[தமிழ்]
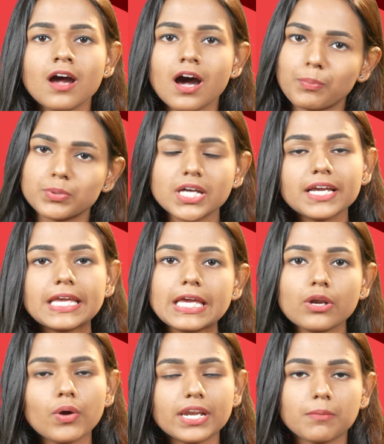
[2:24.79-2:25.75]
அப்போதான்
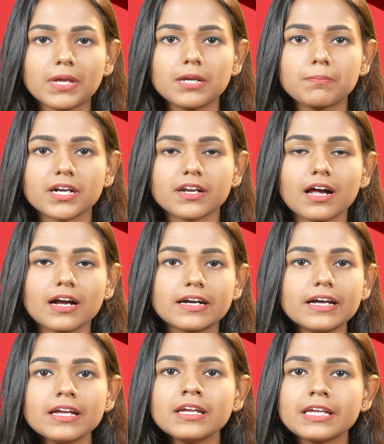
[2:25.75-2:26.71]
ஹீரோயினை மீட் பண்றாங்க
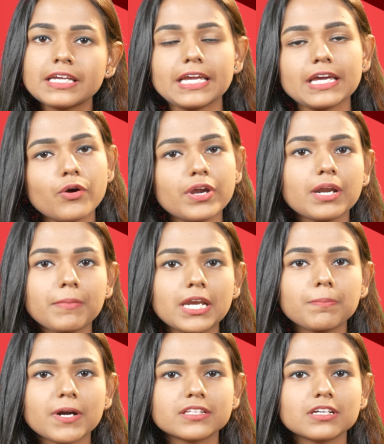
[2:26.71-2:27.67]
ஹீரோயினை
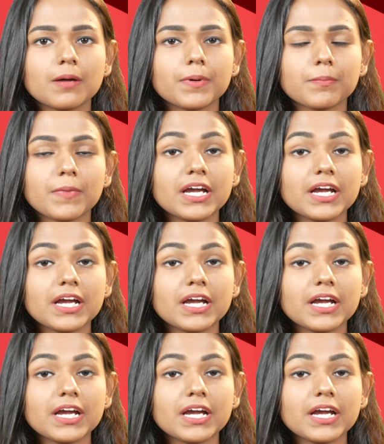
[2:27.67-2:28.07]
மீட் பண்ணதுக்கு அப்புறமா